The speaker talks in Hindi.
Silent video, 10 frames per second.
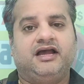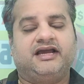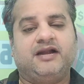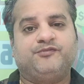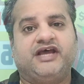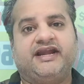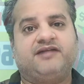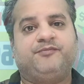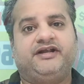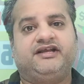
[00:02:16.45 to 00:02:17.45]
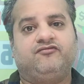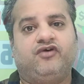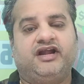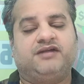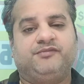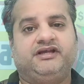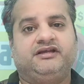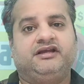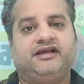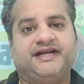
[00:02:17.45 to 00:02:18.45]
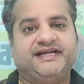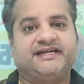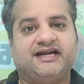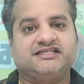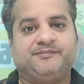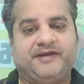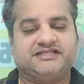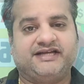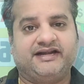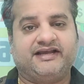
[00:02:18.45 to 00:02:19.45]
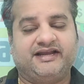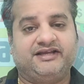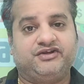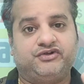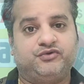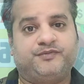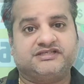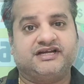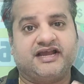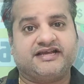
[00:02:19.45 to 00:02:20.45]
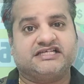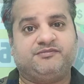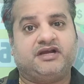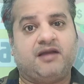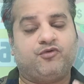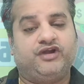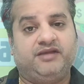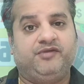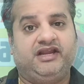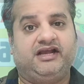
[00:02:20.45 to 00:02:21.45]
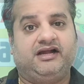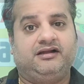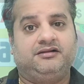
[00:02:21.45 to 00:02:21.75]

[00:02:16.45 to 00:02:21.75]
अगर आप डायरेक्ट पेटीएम वॉलेट में क्रेडिट कार्ड से पैसे ऐड करेंगे तो टू परसेंट का कैशबैक आपको नहीं मिलेगा